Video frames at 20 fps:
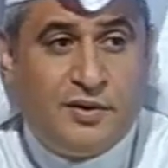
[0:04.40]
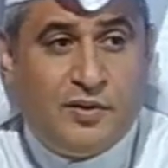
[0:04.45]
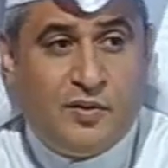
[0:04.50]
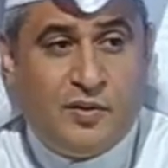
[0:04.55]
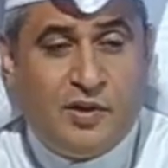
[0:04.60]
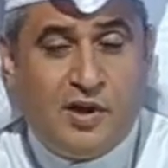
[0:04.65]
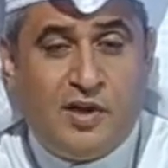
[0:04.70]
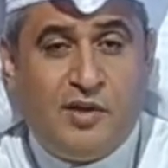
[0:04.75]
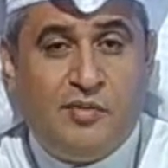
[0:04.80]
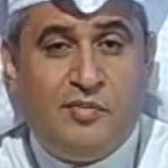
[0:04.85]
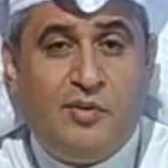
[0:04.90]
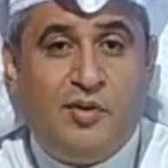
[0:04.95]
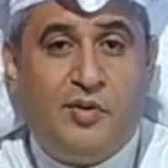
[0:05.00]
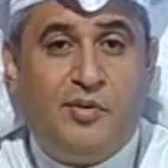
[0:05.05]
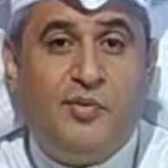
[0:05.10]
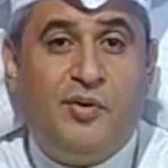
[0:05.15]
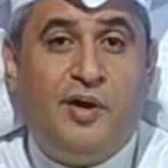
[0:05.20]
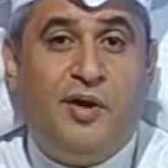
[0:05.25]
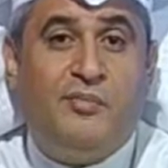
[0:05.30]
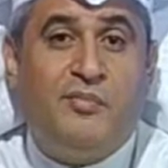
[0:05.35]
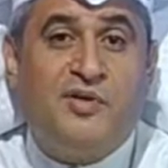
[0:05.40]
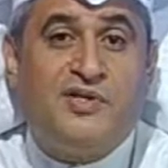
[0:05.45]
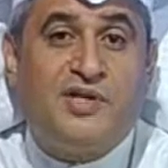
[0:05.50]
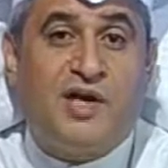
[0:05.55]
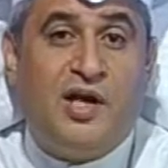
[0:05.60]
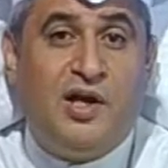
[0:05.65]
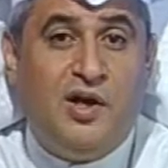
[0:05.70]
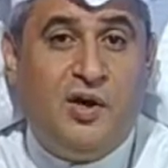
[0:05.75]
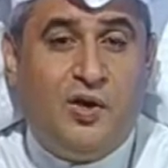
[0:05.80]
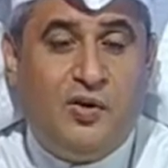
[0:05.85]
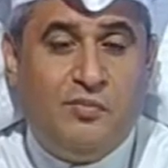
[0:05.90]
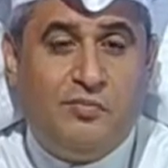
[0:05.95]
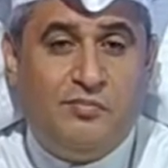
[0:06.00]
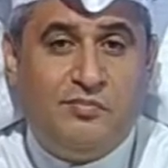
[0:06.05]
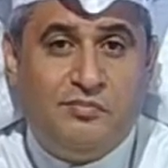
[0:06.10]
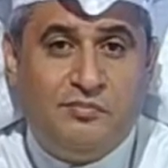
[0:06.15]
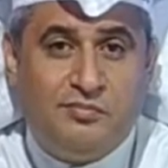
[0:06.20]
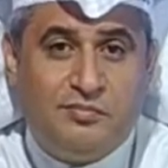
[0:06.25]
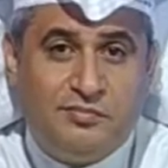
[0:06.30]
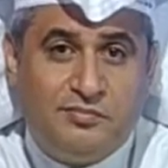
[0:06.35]
الذي يبحثون عن مصالحهم
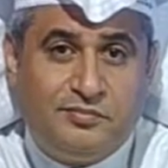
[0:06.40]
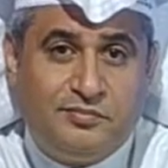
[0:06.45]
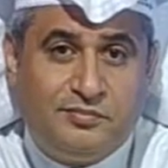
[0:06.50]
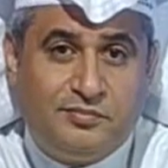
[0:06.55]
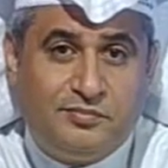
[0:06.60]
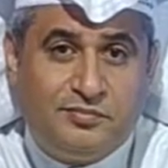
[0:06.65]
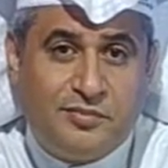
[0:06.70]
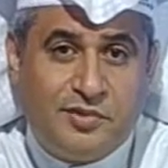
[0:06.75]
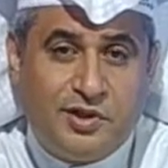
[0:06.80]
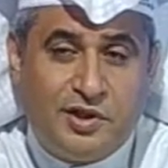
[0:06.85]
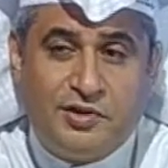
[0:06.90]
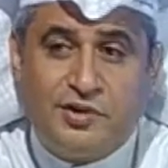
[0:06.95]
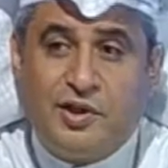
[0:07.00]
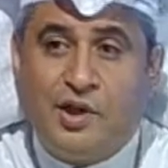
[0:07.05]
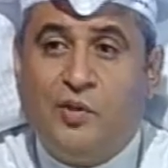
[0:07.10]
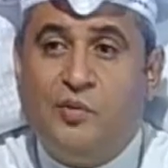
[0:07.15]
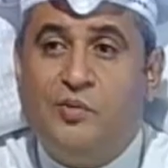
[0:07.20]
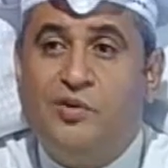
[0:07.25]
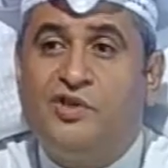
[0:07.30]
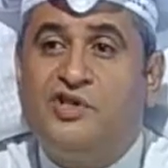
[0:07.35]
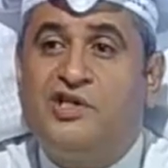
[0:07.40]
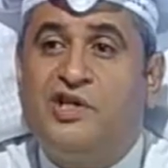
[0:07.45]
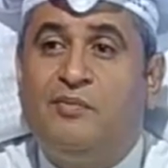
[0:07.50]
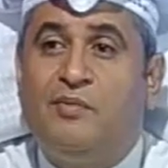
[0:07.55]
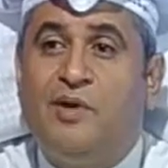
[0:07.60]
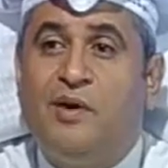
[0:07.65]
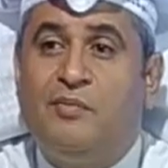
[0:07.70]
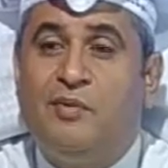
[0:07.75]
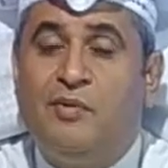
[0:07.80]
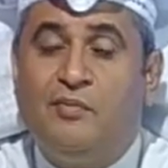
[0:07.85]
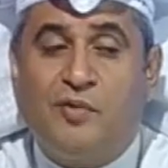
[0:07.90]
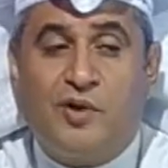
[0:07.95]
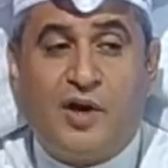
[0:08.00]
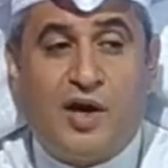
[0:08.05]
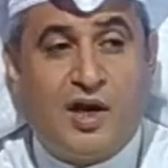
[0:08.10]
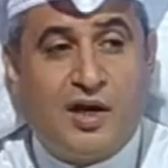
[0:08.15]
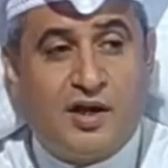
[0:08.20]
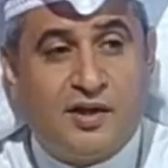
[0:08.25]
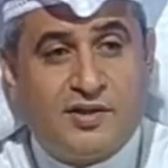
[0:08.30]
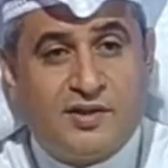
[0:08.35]
يطلعون الشباب
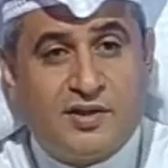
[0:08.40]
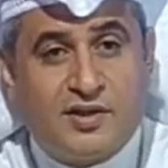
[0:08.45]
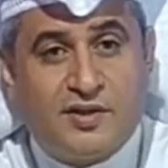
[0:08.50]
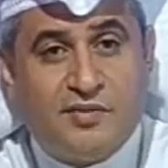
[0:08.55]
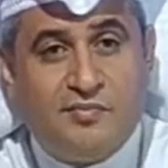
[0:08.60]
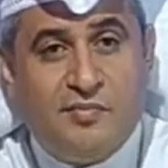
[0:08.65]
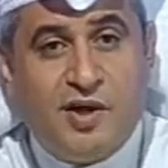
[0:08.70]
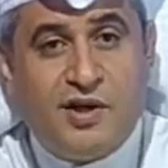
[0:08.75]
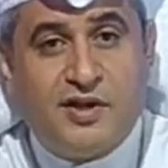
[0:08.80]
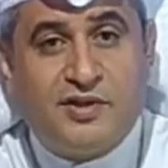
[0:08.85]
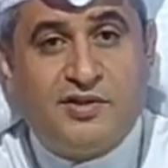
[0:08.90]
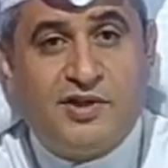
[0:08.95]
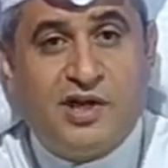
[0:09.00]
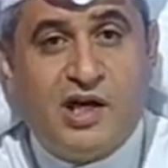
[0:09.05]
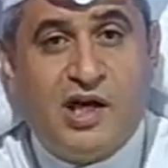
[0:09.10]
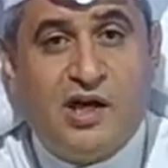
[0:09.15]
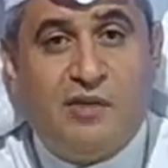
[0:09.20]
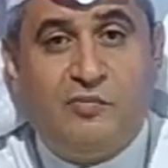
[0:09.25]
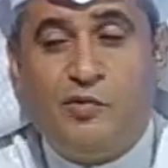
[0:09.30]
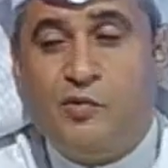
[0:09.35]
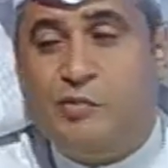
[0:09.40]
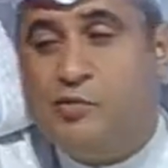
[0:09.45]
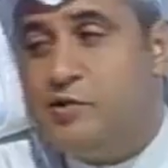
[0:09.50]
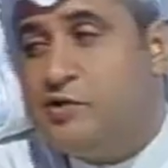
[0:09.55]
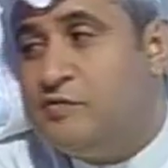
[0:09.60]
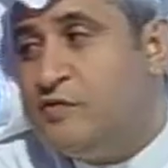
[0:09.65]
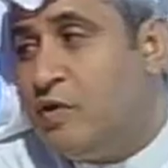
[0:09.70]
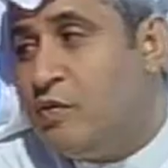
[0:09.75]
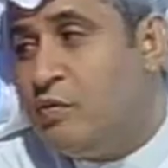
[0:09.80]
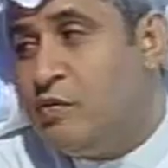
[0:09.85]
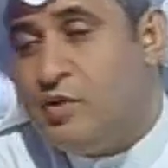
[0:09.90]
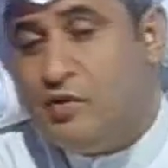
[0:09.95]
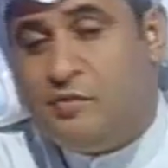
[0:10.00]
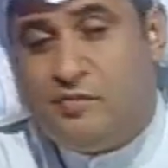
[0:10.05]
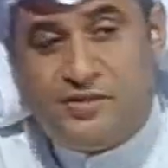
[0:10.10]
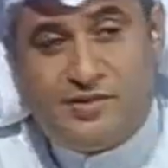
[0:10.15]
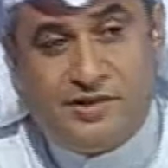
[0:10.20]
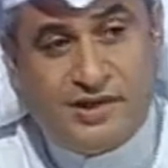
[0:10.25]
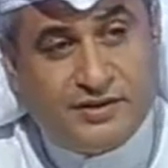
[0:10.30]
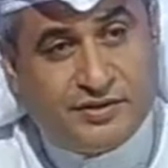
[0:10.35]
المراهق يصطدم مع رجال الامن ويتفاوضون
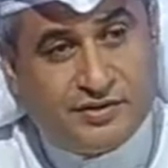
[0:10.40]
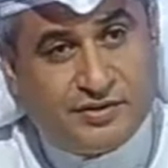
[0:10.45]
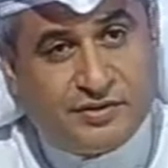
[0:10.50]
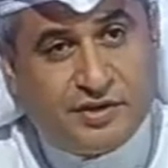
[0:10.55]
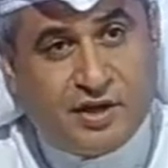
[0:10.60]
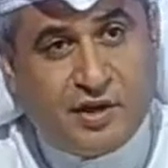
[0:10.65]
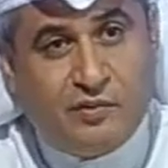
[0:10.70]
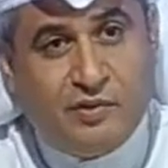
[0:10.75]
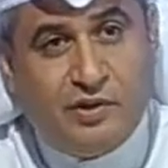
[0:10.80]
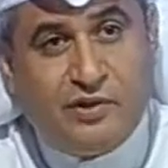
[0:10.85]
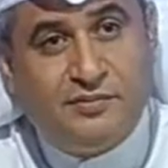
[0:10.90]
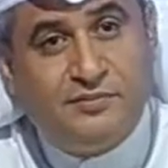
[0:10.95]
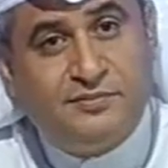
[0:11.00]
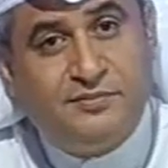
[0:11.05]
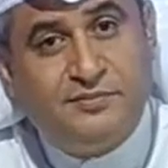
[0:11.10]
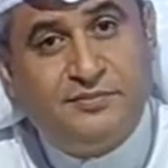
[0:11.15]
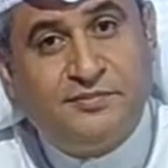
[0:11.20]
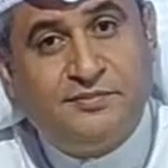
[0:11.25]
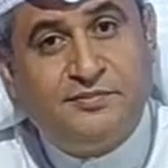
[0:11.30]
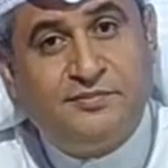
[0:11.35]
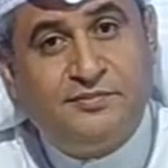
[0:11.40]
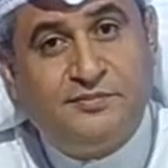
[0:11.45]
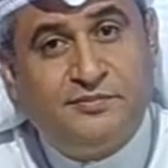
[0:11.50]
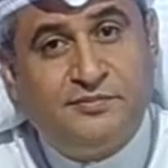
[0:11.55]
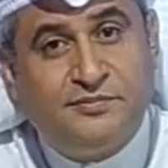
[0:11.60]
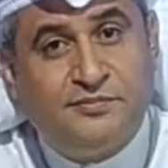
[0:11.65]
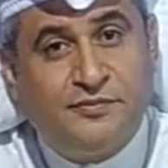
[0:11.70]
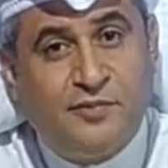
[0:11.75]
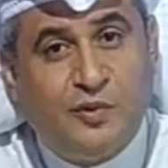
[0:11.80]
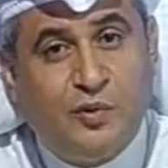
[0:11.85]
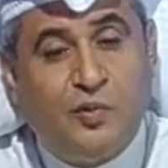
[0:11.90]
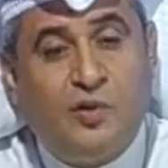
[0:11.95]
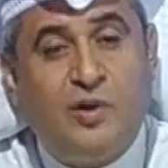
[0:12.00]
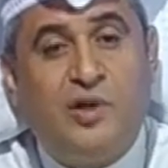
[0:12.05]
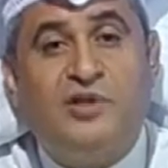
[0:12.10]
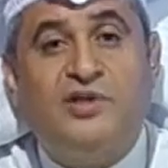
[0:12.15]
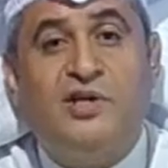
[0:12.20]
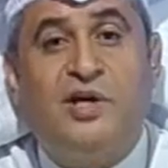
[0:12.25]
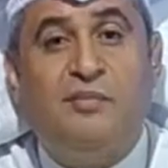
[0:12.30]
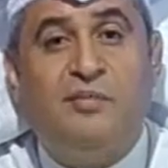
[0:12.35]
من تحت الطاوله وكل
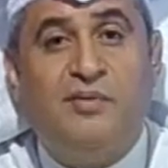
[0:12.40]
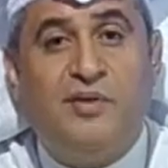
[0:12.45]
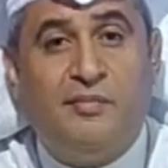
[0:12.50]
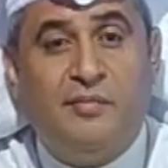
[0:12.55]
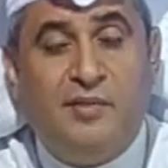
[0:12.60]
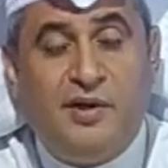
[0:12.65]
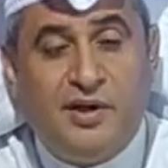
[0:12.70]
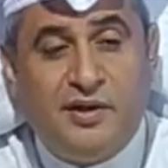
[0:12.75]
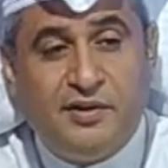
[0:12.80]
شيء بثمنه